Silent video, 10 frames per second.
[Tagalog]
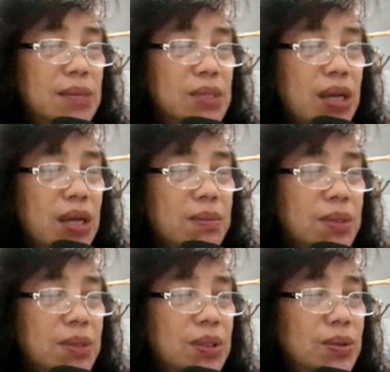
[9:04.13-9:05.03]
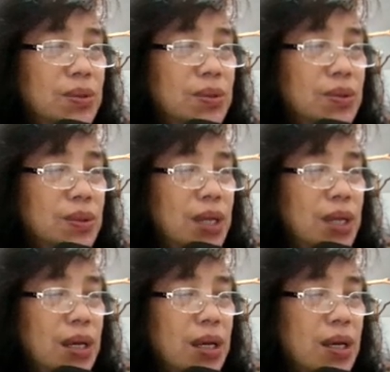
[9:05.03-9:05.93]
chapter, no?
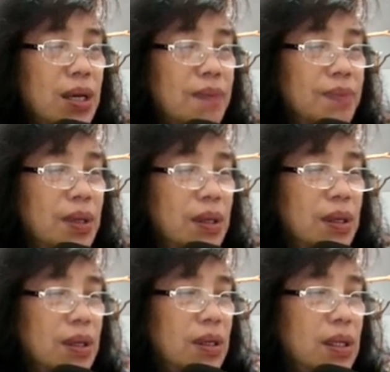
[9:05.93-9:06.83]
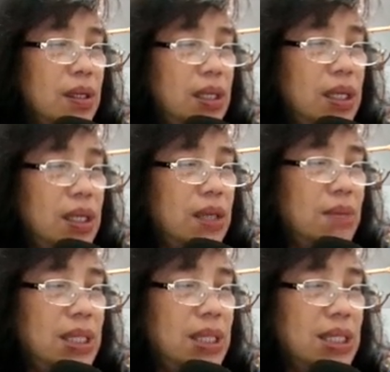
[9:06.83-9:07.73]
Uh,
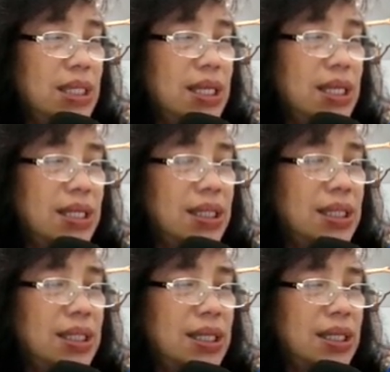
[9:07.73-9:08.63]
i-advance lang natin ng